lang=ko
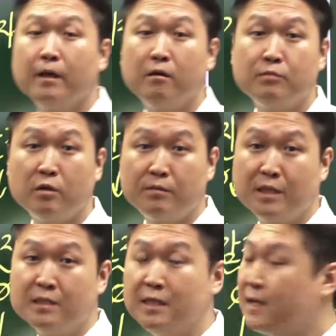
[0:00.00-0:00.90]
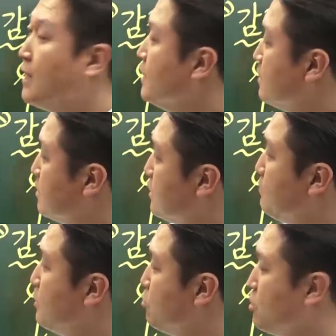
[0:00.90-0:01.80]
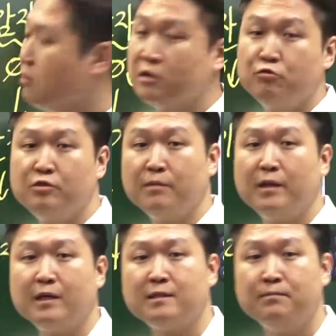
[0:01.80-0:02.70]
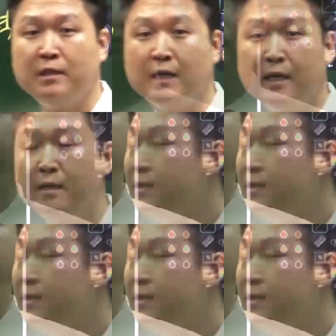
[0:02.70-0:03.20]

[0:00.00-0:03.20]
여러분 어렵지 않으니까 특징만 좀 기억해 주시기 바라겠습니다.